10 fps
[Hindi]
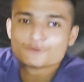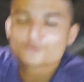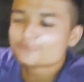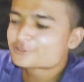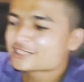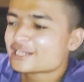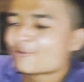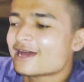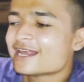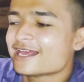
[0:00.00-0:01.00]
यूट्यूब चैनल
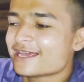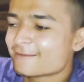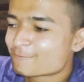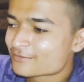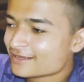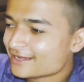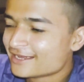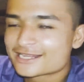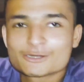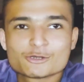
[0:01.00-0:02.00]
वाले हैं
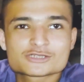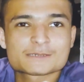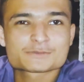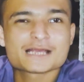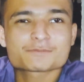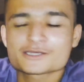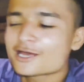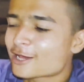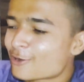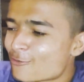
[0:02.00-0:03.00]
सब्सक्राइब
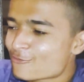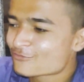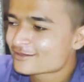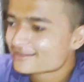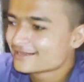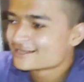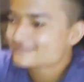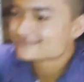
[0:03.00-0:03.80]
किया करो भाई